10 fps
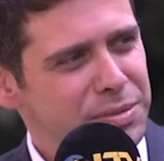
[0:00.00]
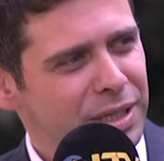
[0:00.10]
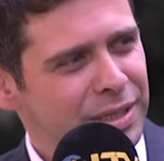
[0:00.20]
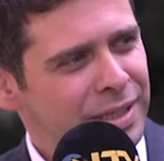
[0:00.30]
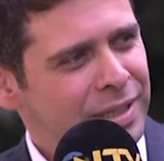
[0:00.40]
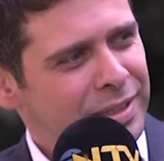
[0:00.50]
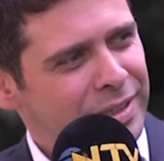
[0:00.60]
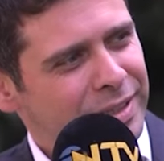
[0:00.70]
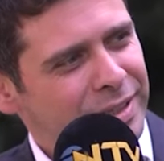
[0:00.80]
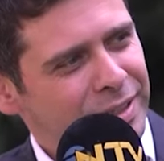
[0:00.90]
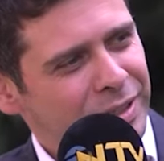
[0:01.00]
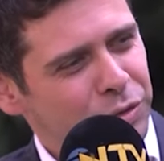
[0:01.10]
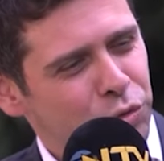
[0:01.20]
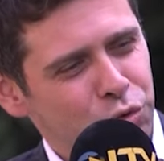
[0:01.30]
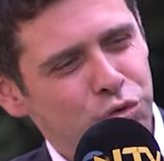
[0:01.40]
ama e,
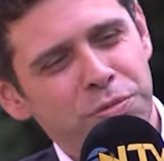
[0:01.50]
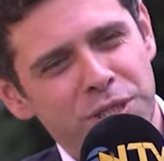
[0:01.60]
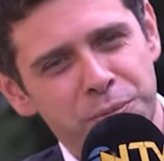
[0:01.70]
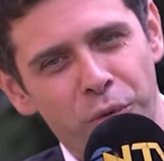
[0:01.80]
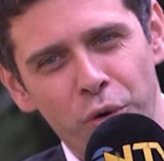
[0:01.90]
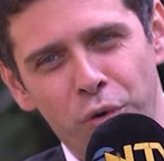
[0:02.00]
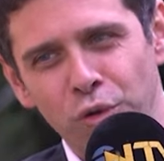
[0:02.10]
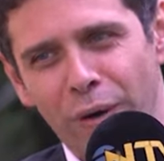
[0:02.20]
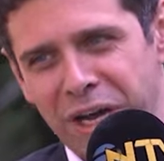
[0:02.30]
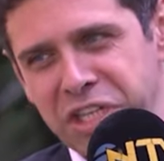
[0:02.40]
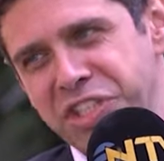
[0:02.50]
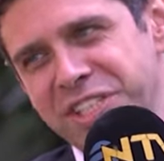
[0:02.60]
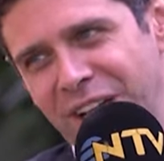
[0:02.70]
kurduğu bir spor okulu var açık